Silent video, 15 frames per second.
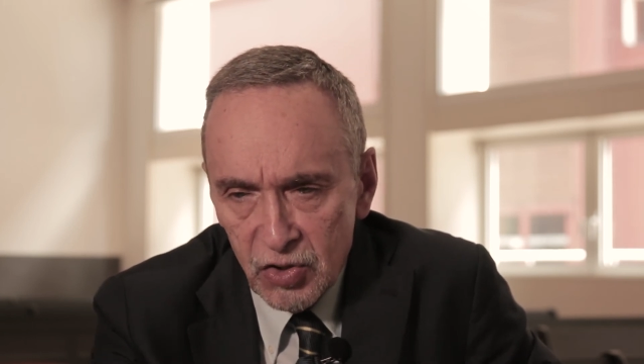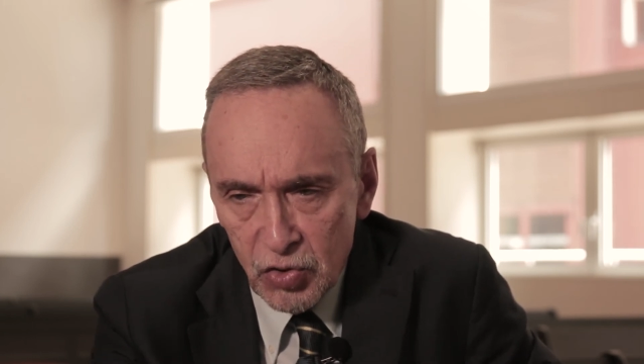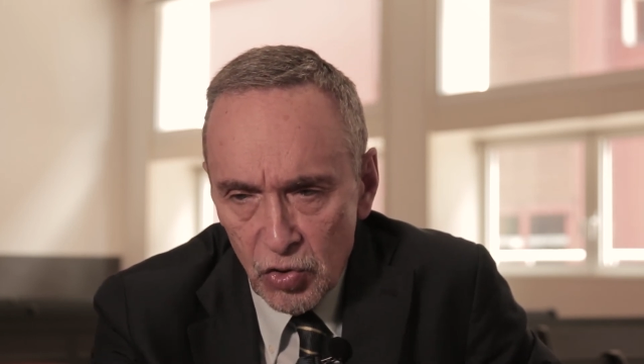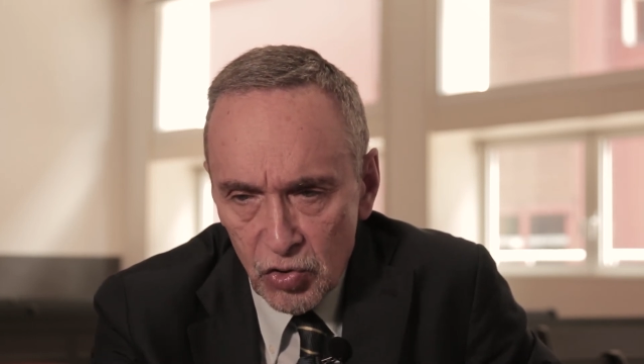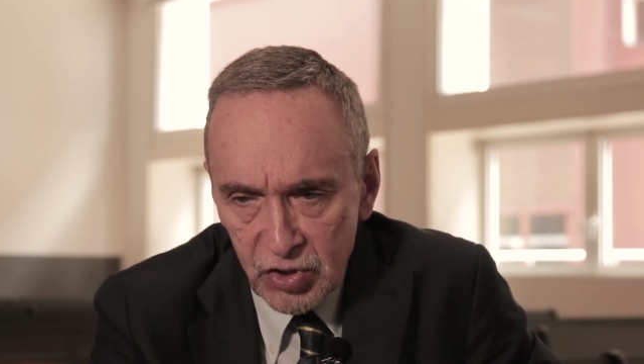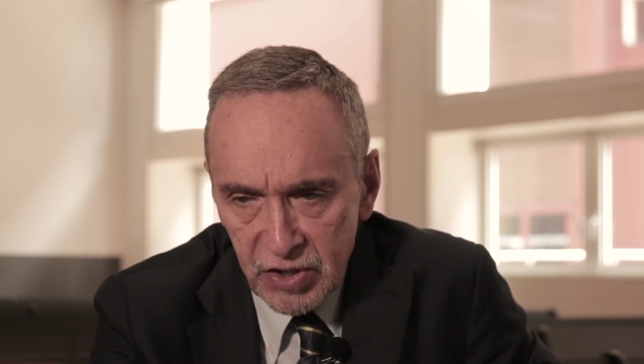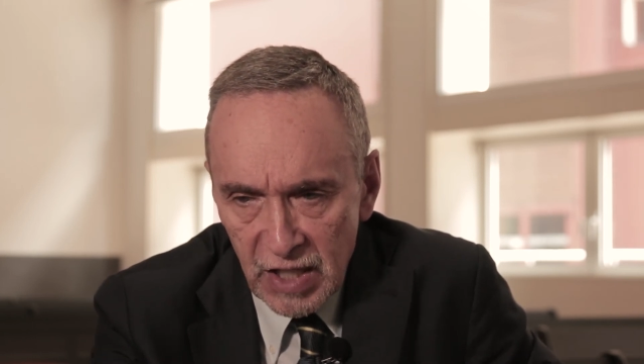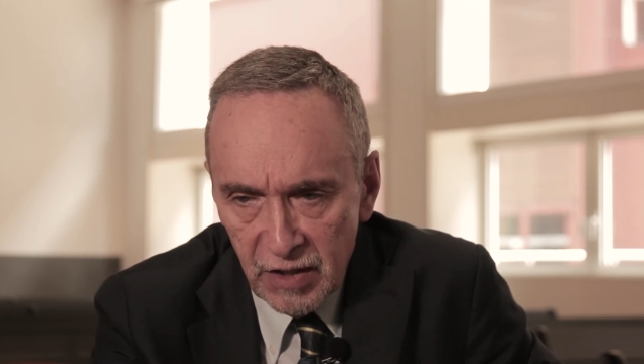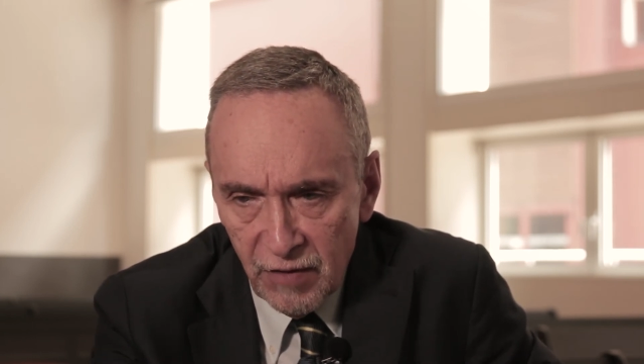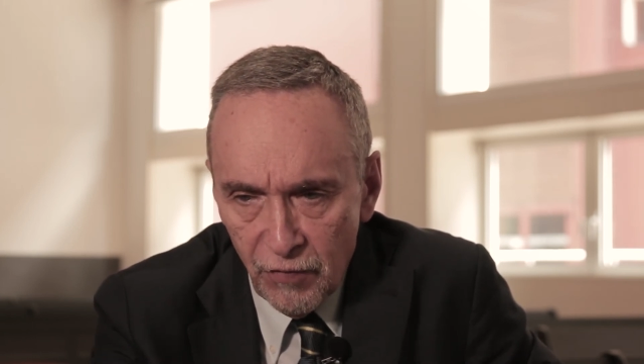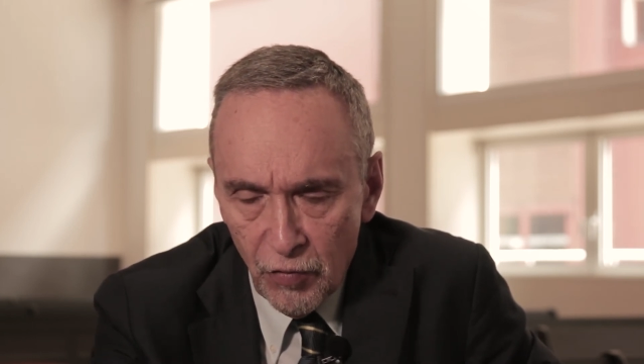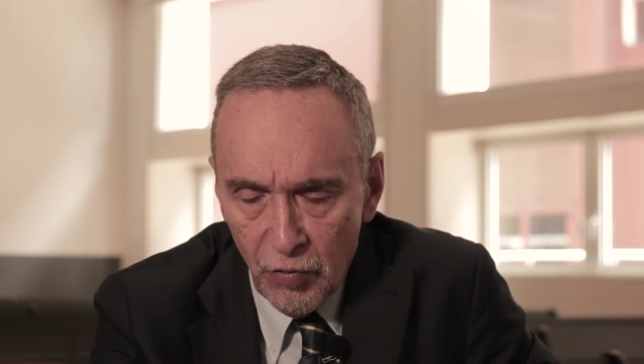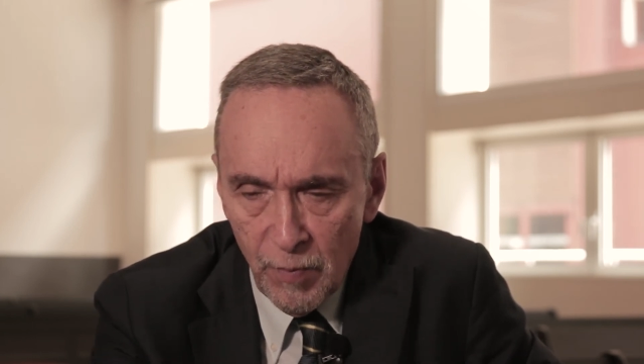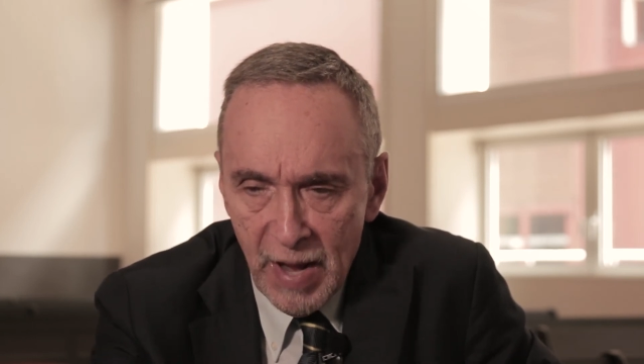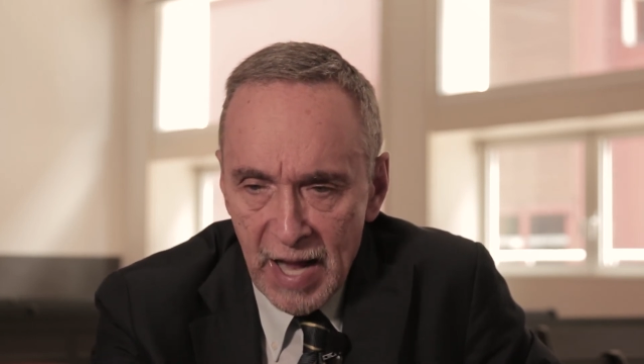sono stati
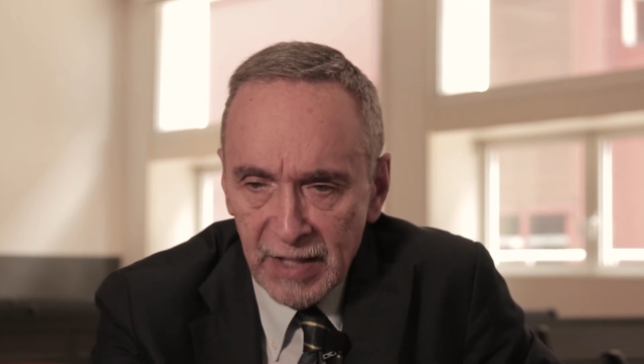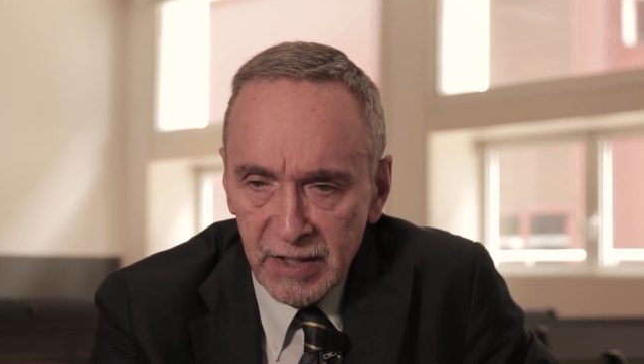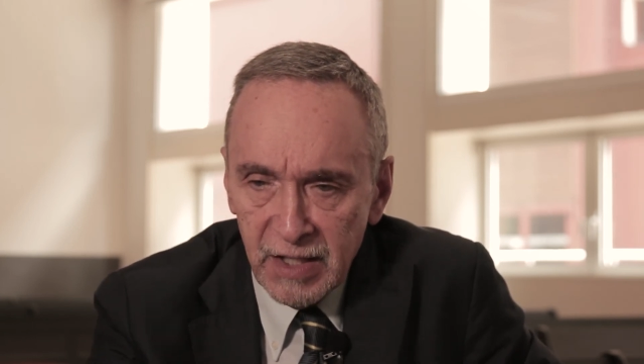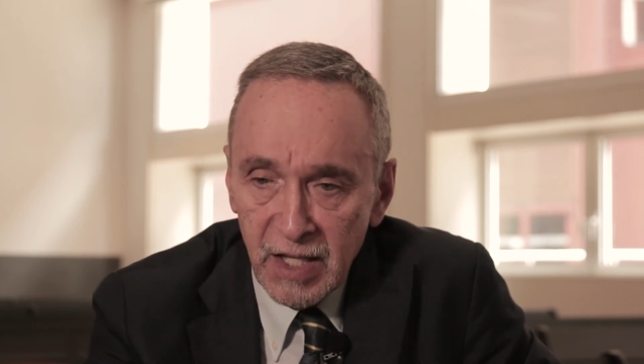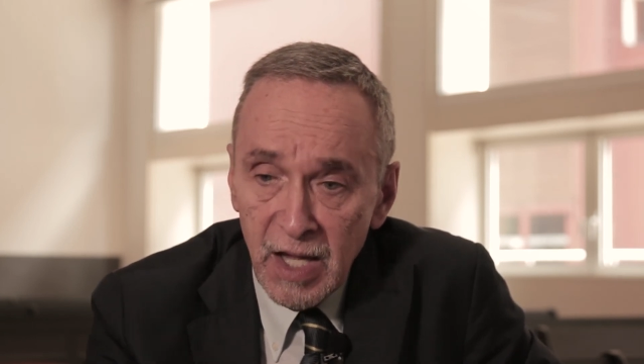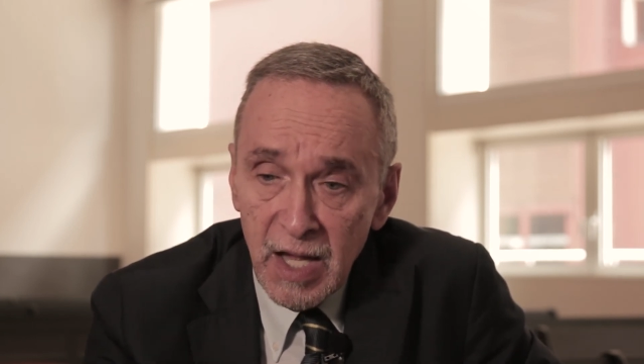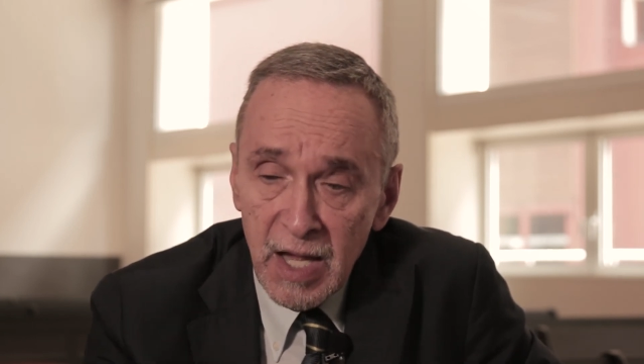formati.